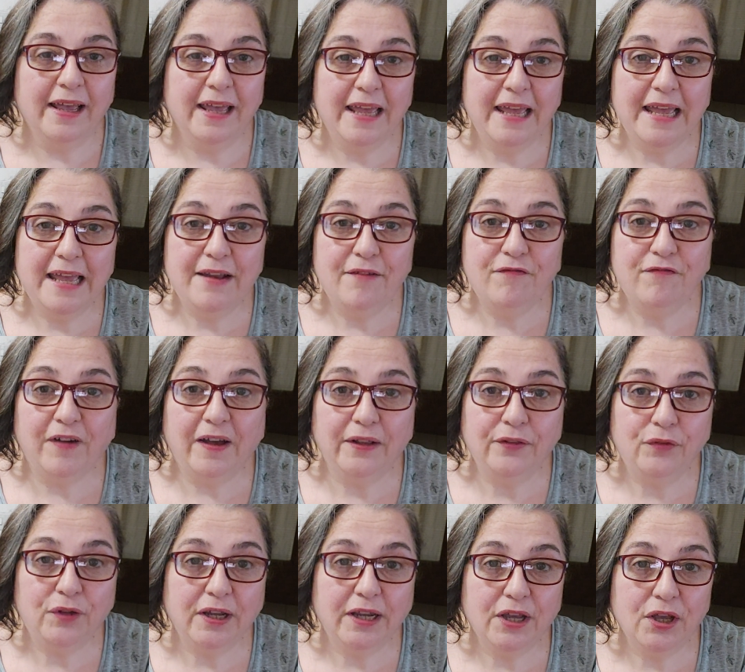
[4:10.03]
E il
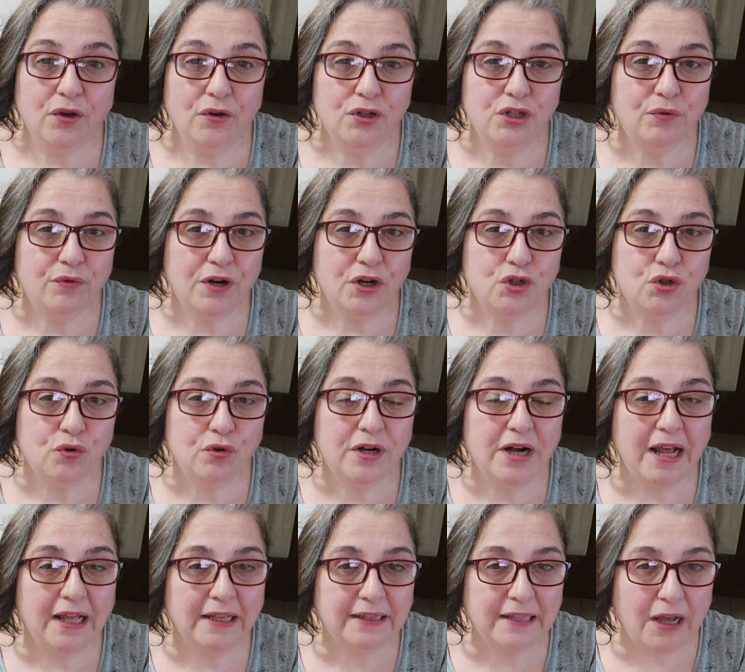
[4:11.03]
fatto è che oggi è una
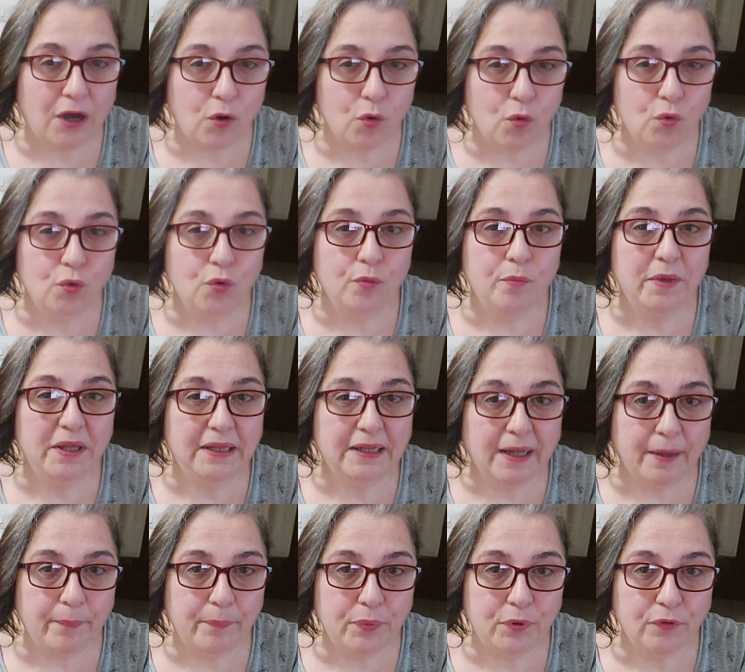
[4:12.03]
giornata
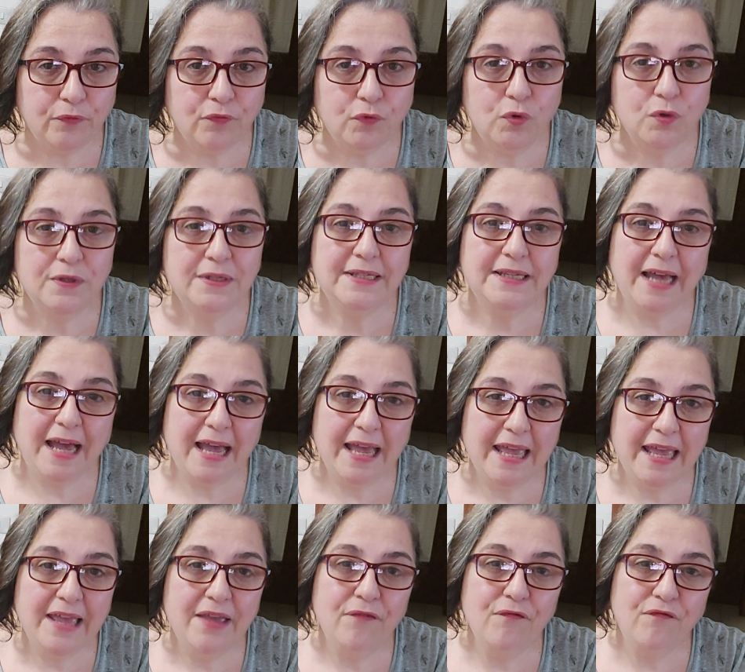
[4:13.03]
umida,
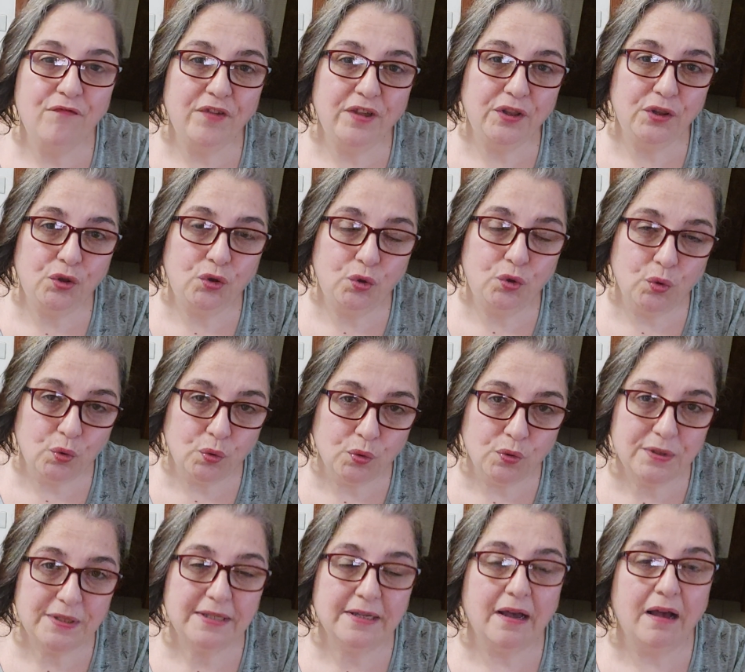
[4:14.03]
piovosa e
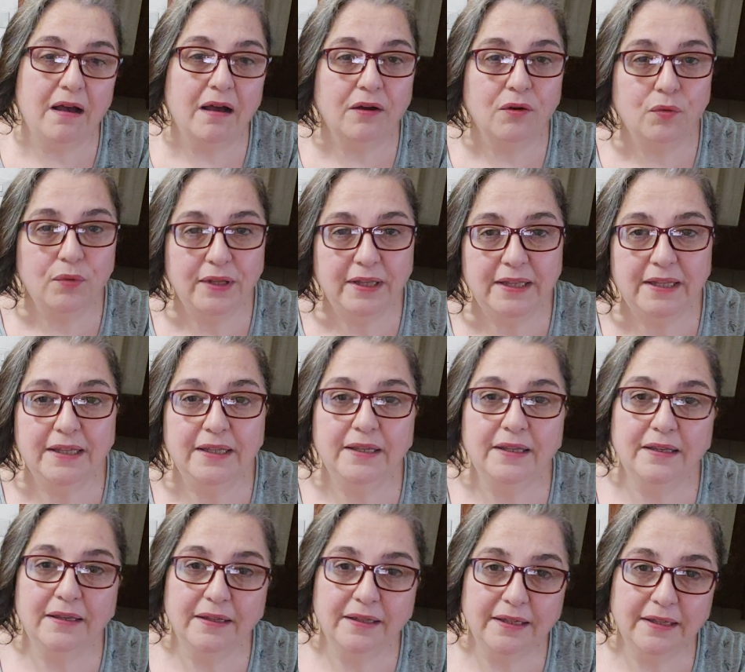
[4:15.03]
ventosa,
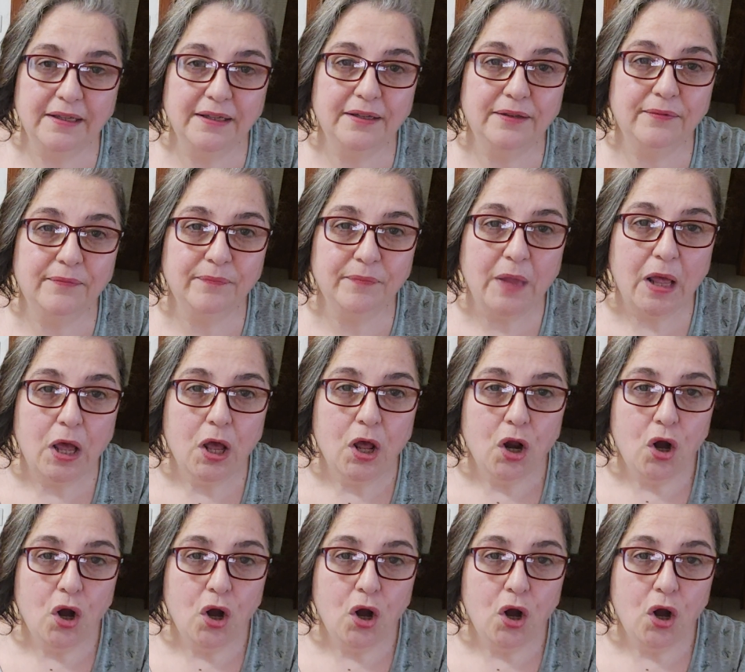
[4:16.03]
quindi ehm,